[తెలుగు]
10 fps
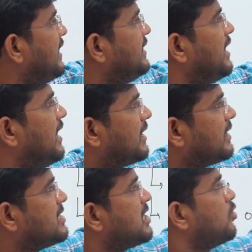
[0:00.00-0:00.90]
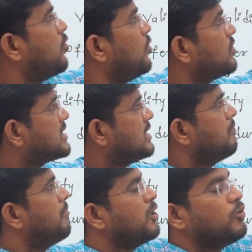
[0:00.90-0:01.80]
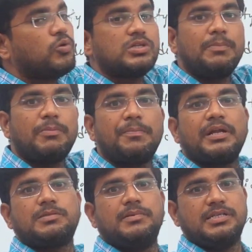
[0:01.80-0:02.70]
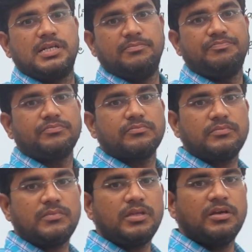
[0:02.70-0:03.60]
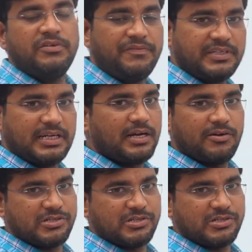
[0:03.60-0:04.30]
ఐటీ ఎలక్ట్రిషియన్ కోర్సు మరియు క్వశ్చన్ పేపర్ ఎక్స్ప్లెనేషన్ ఫిఫ్టీన్ హండ్రెడ్